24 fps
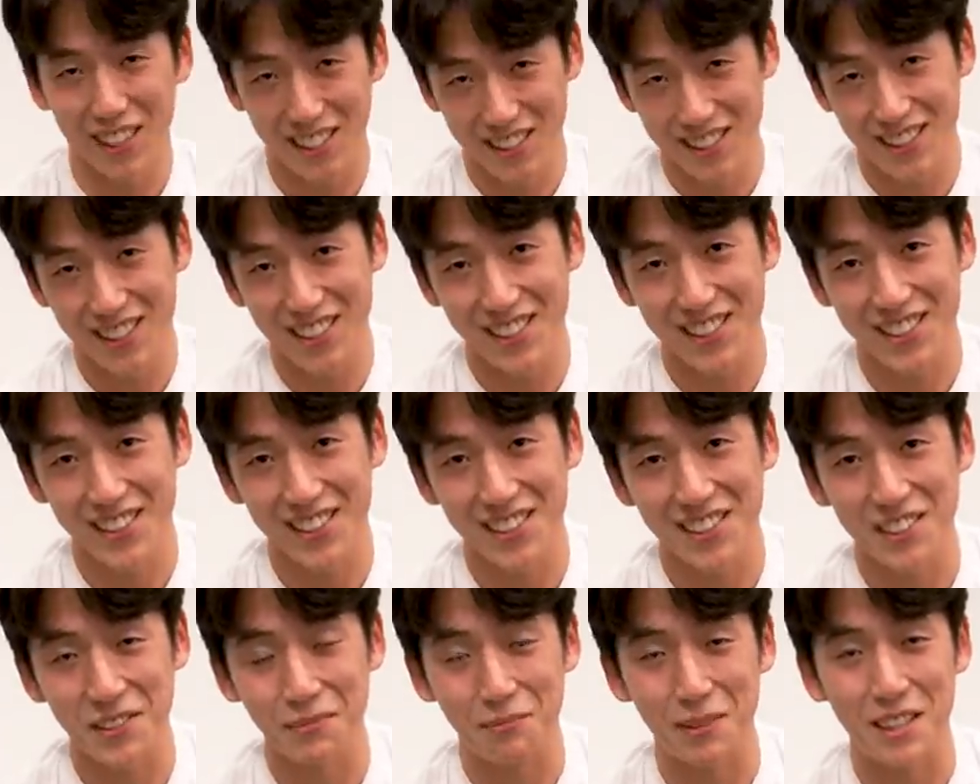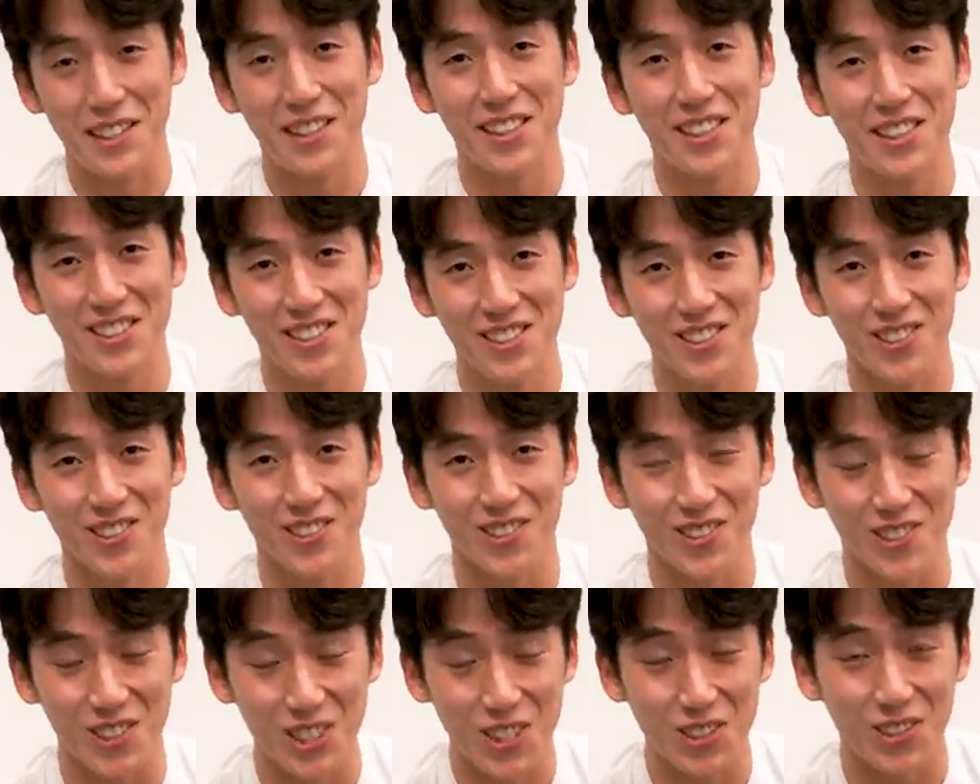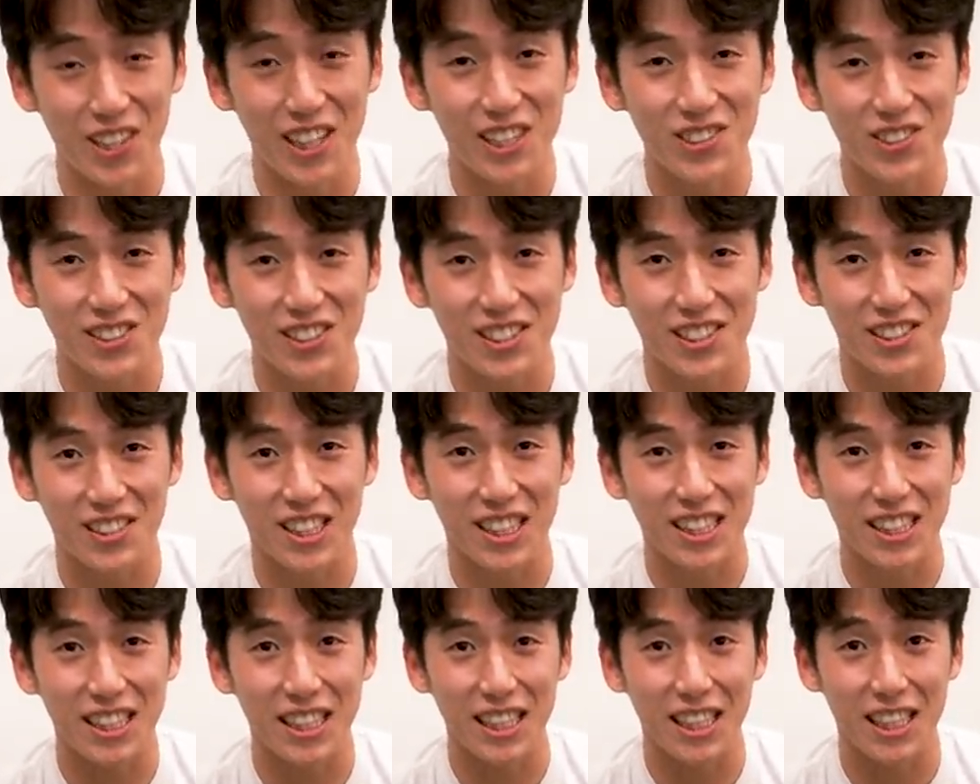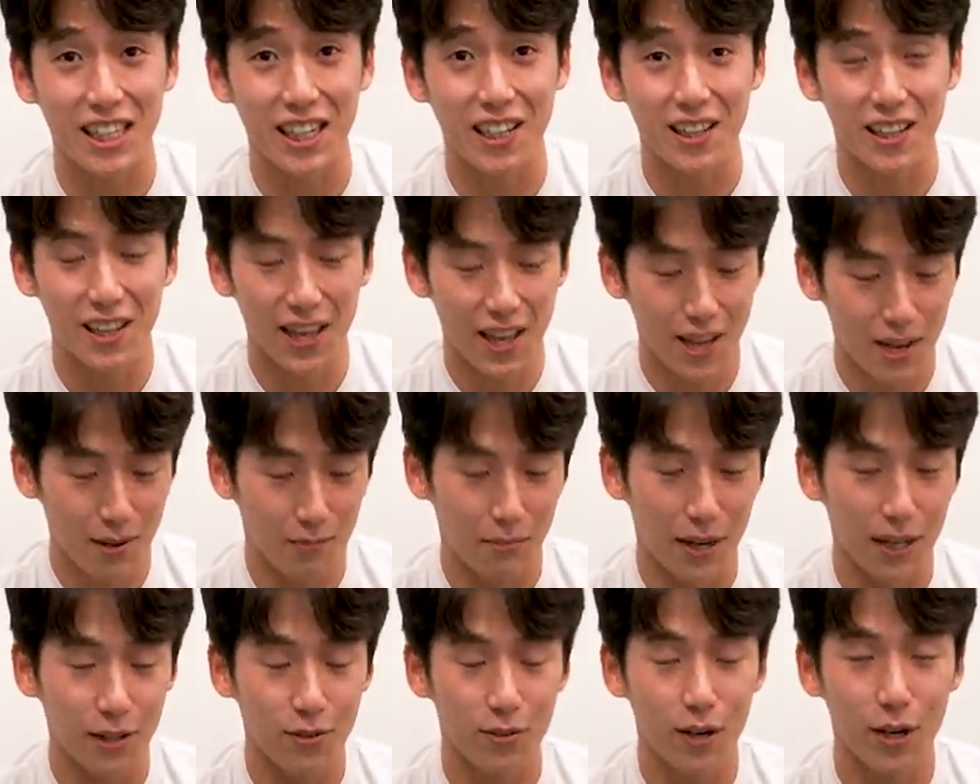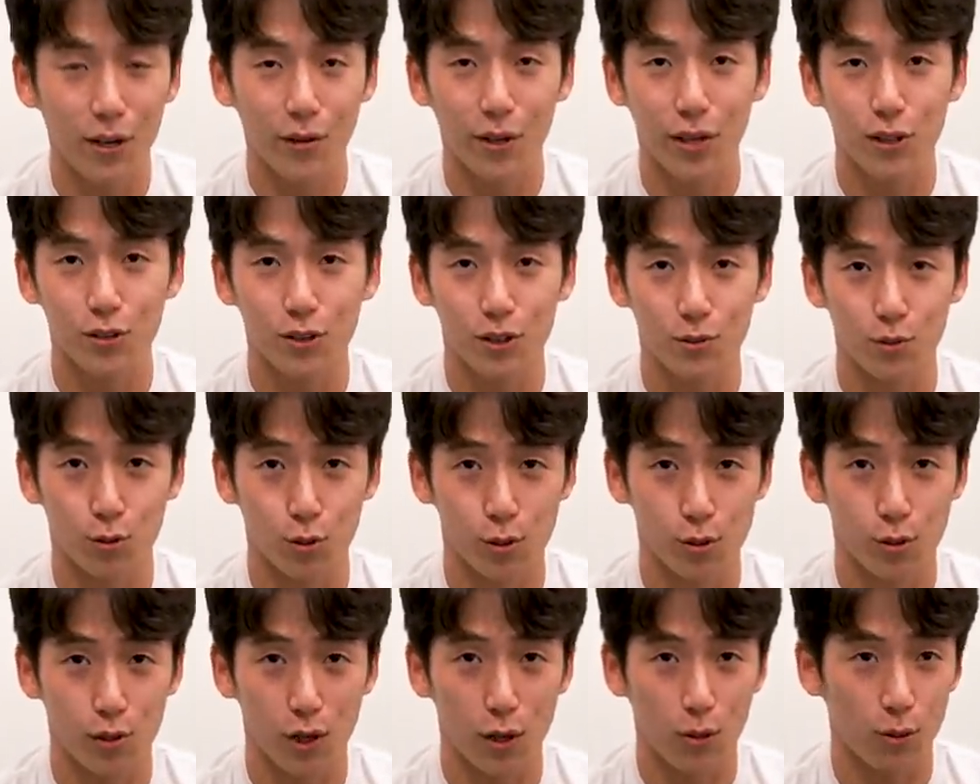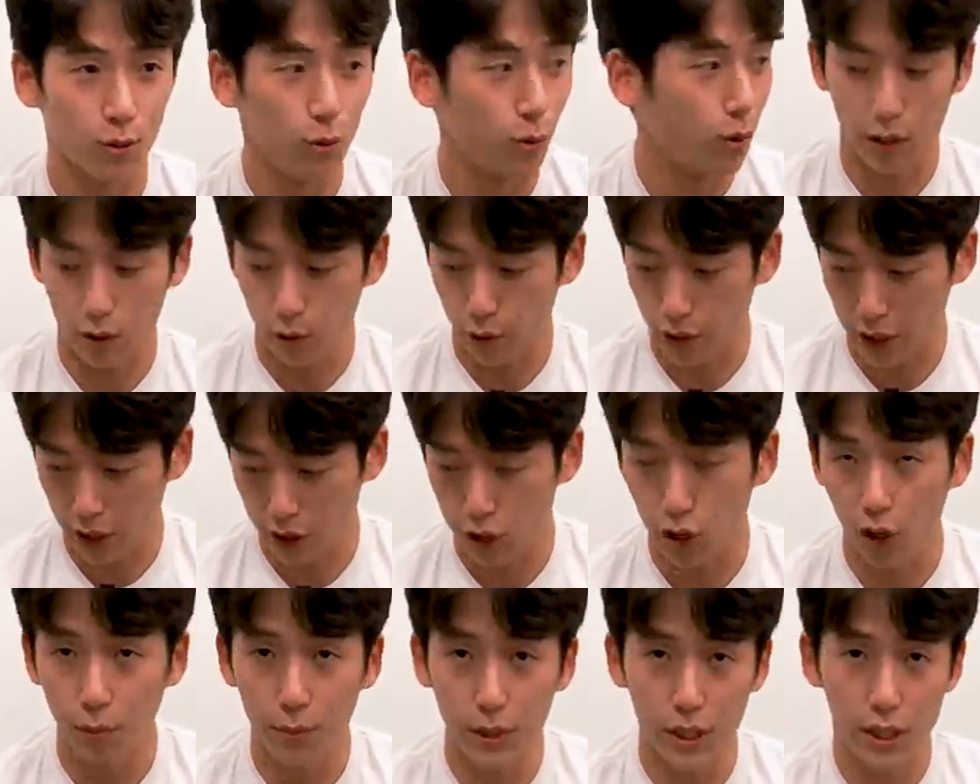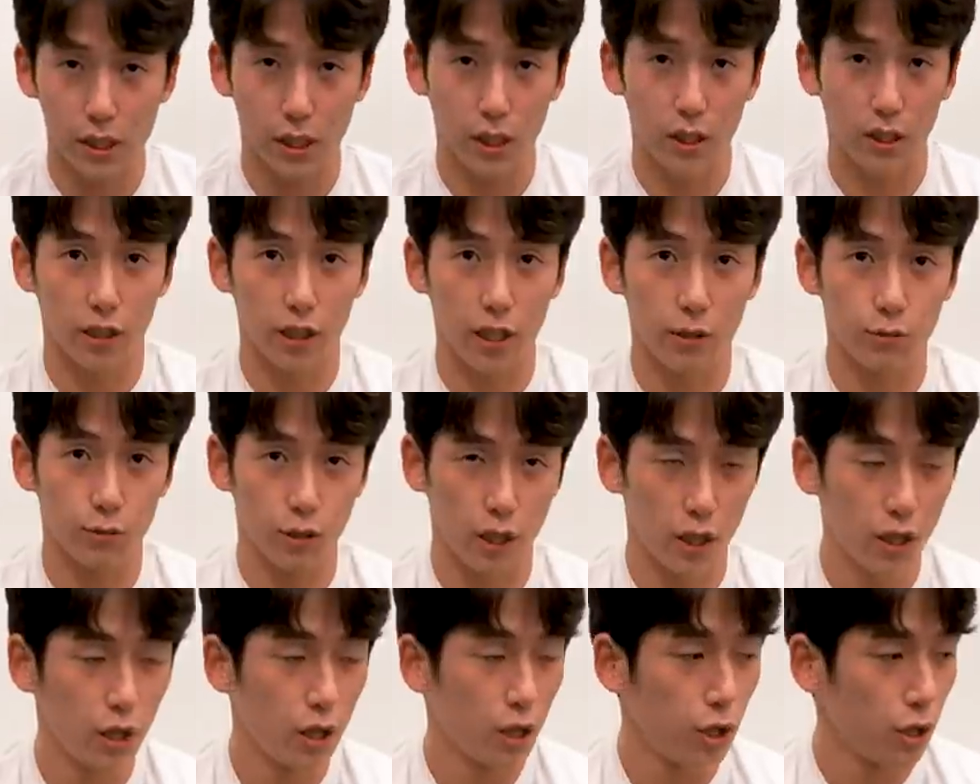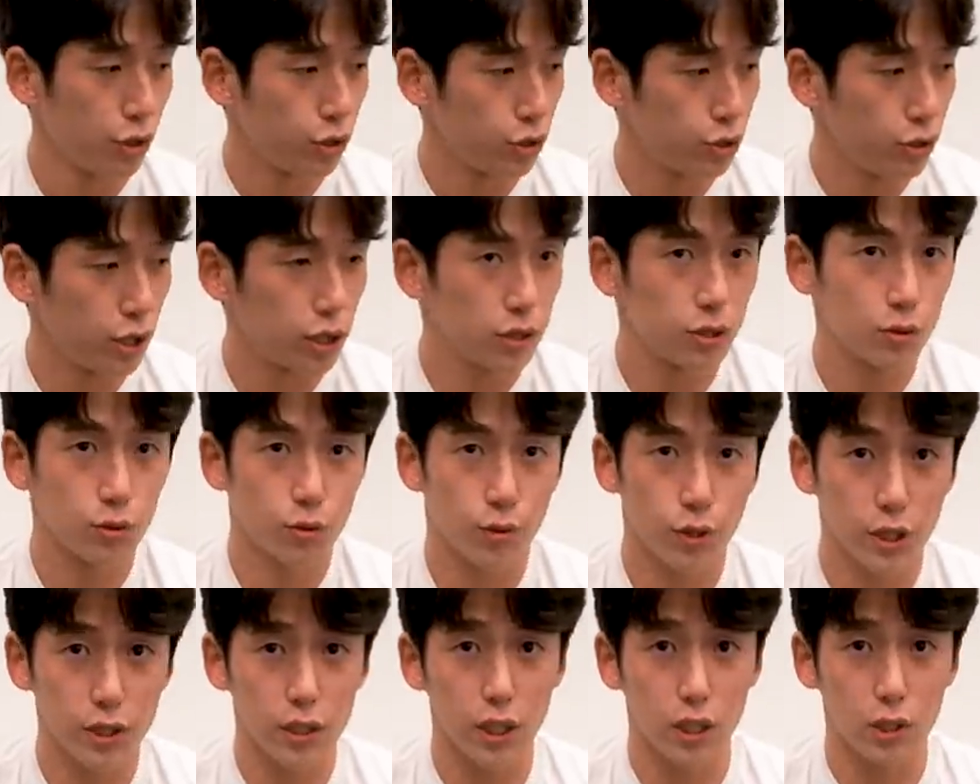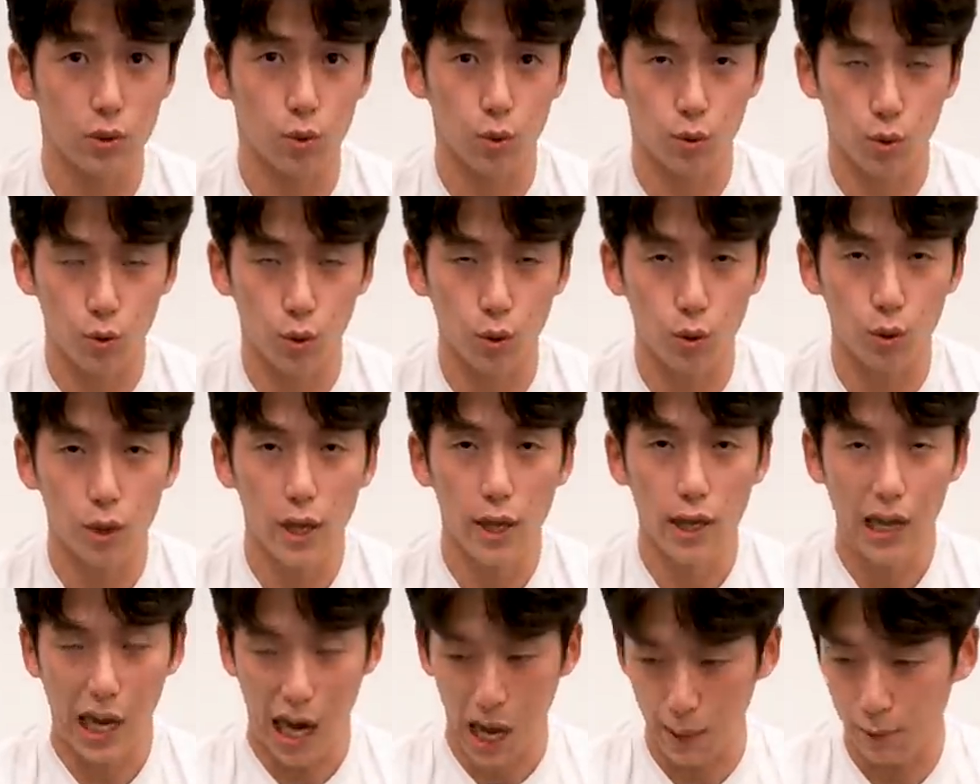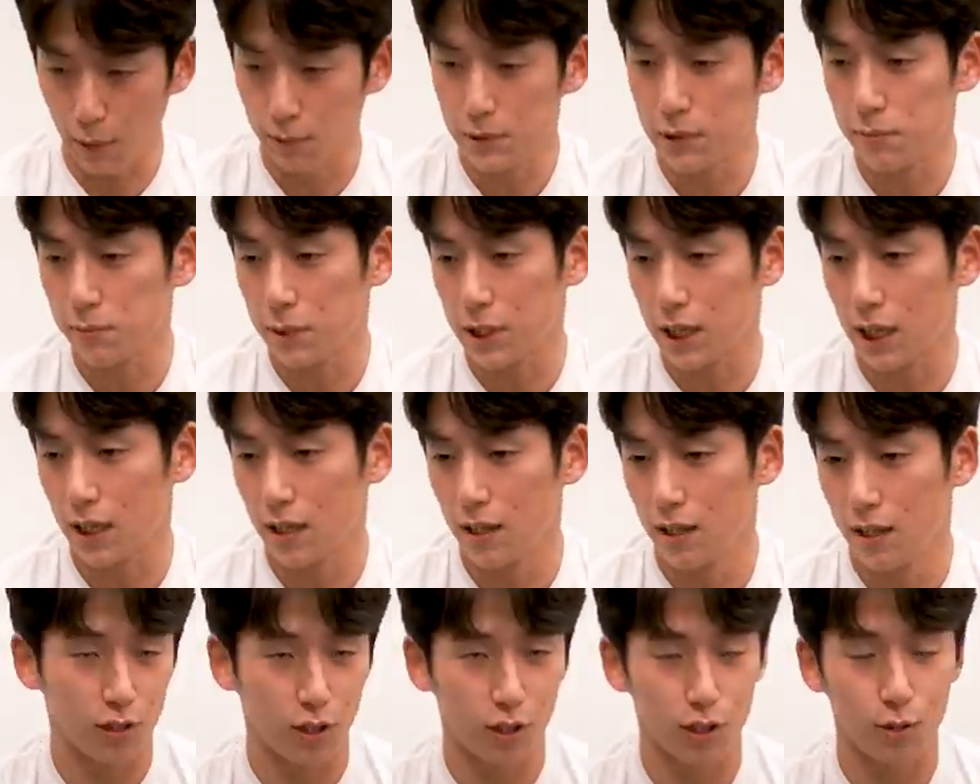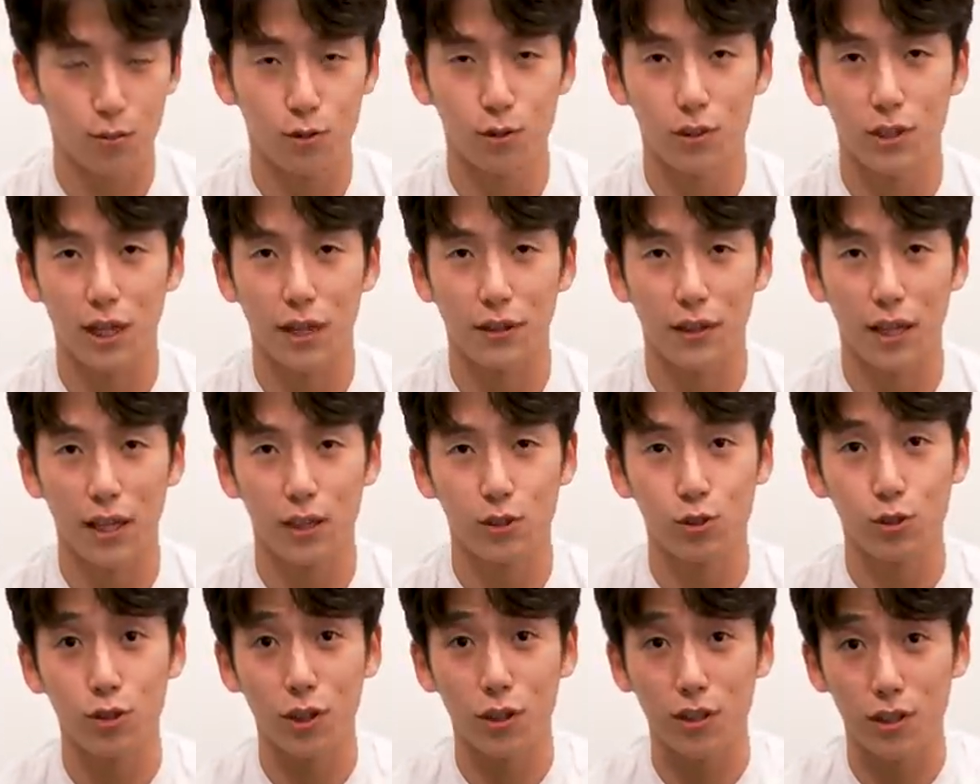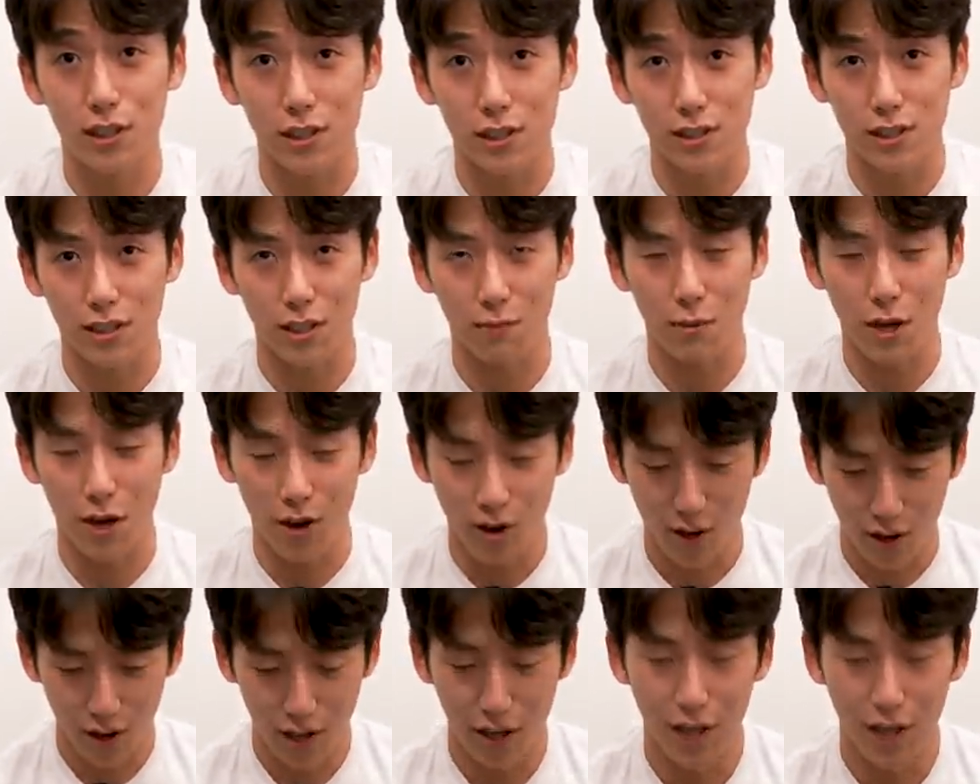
자취생들은 매트리스로도 이용할 수 있을 것 같으니까 많이 활용해 주시면 좋을 것 같고 그리고 이게 접이식이기 때문에 휴대성도 굉장히 좋고 가볍습니다 여러분들한테 추천을 드리며